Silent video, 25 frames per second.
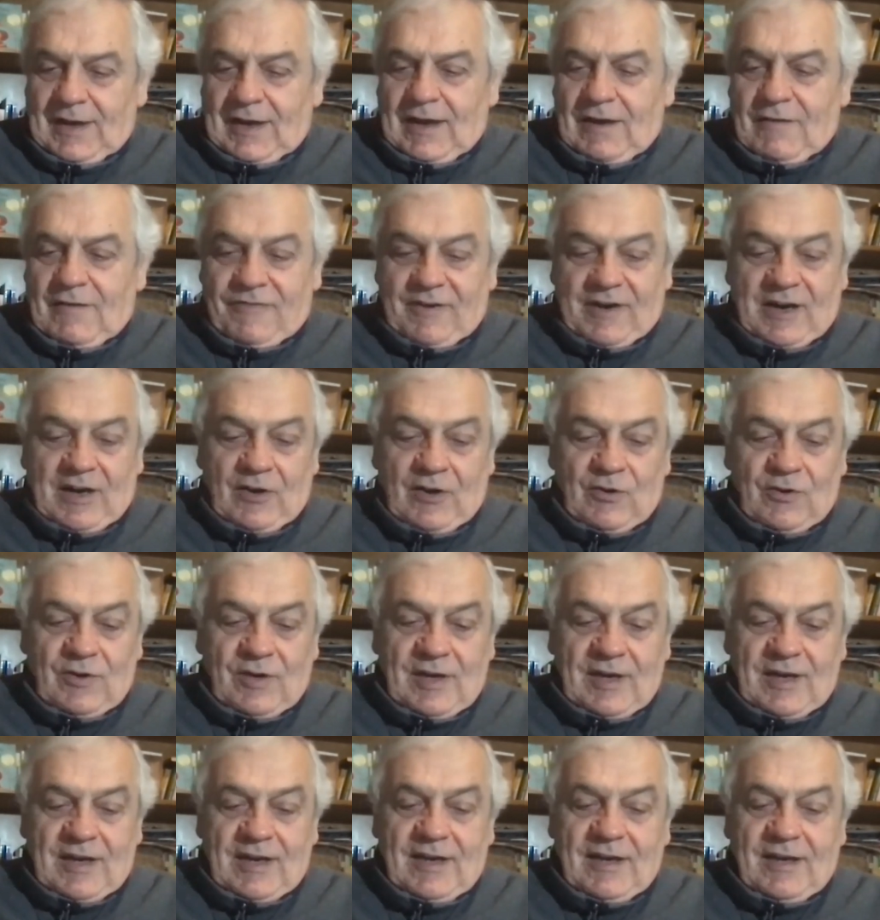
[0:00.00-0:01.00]
Il
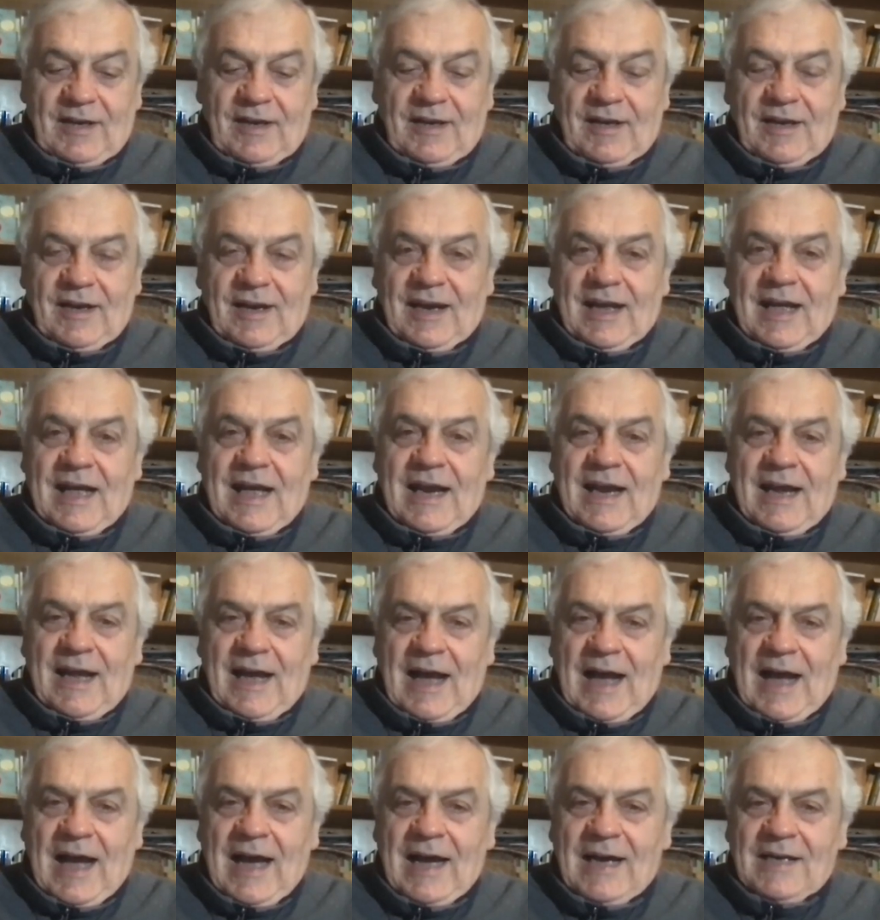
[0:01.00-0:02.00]
faraone gli
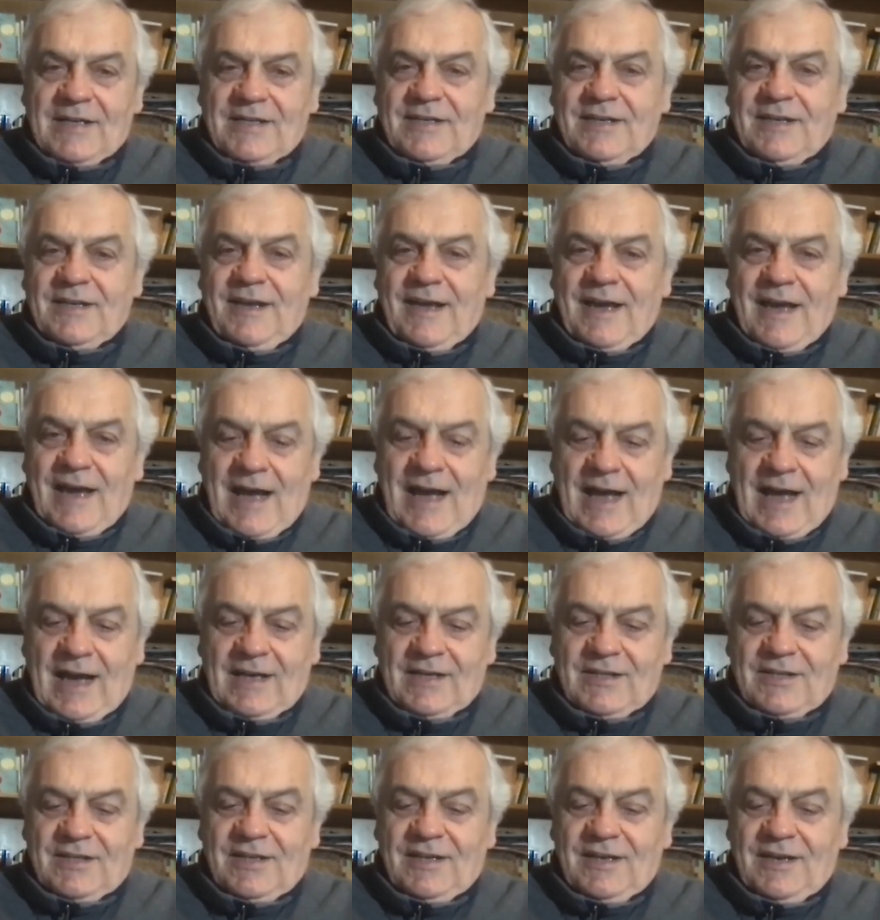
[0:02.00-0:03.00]
regala asine e
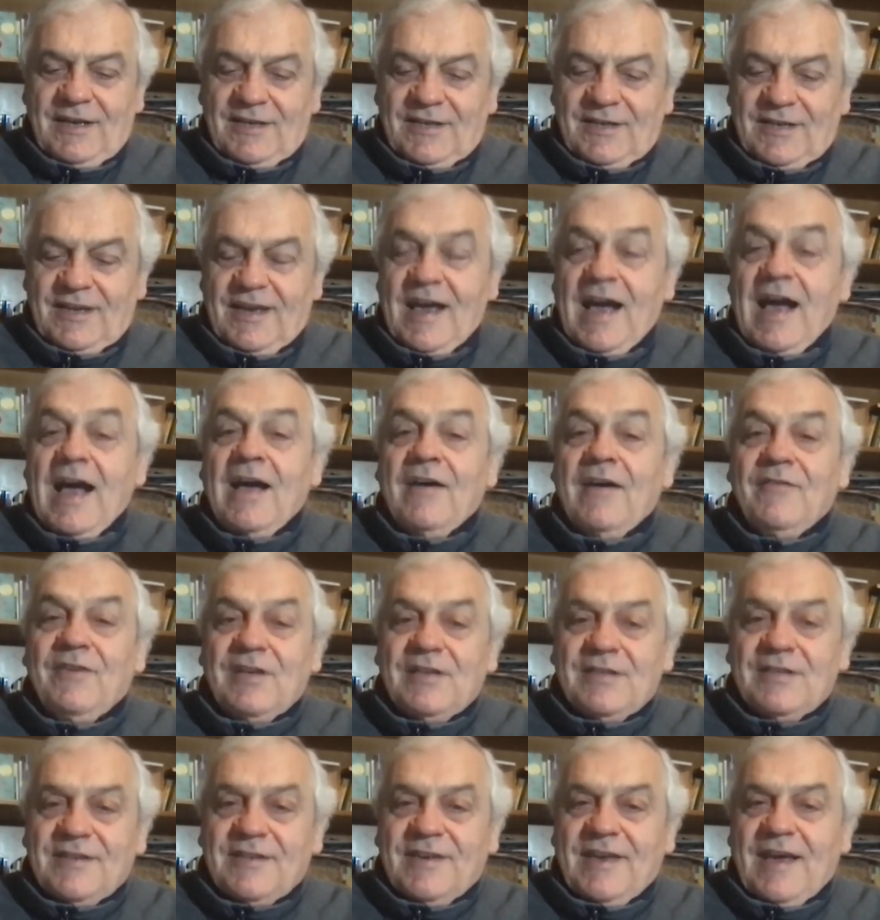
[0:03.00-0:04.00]
asine, schiavi
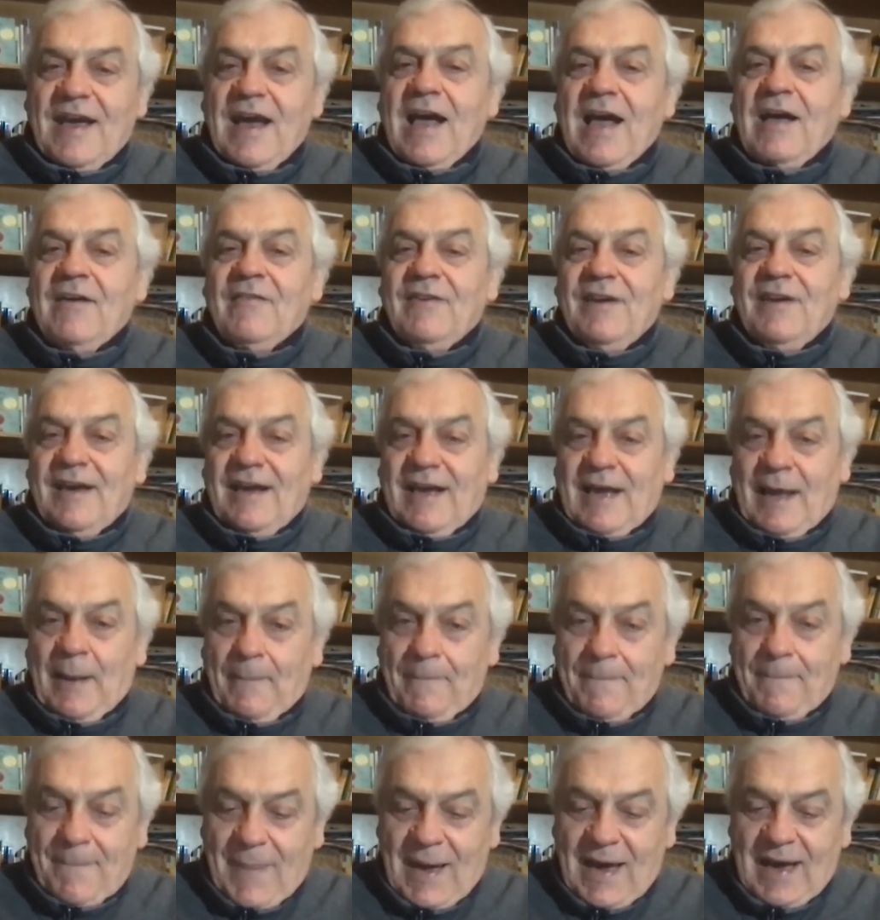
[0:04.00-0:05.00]
e schiave,
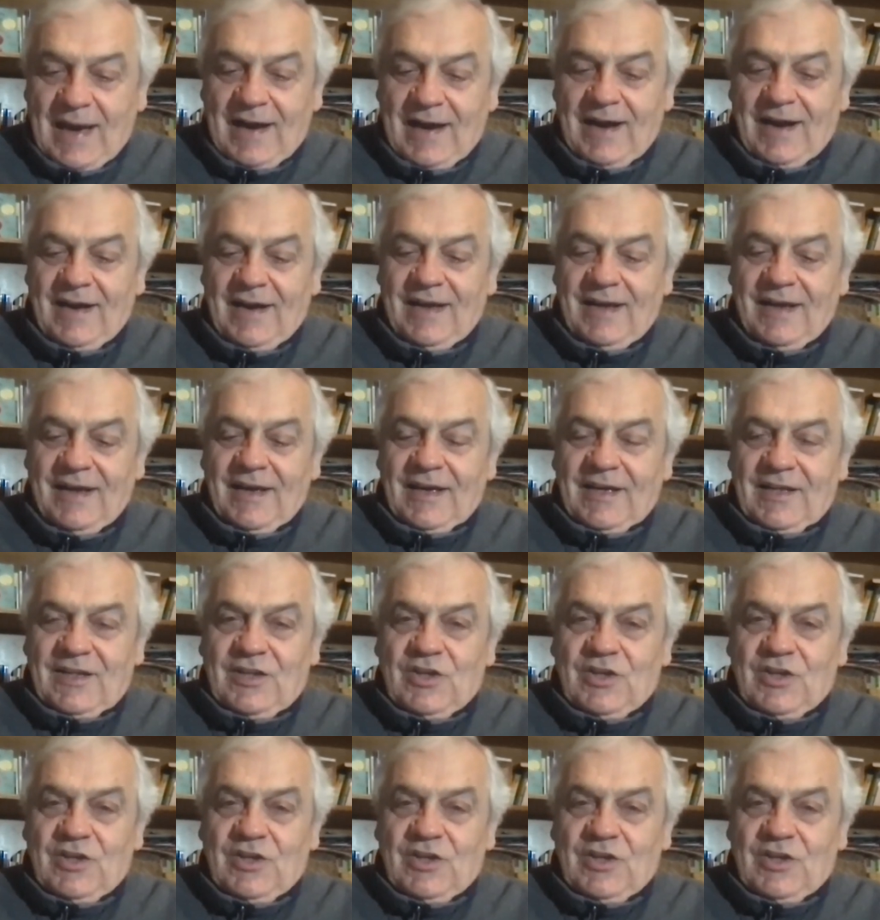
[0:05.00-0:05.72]
cammelli,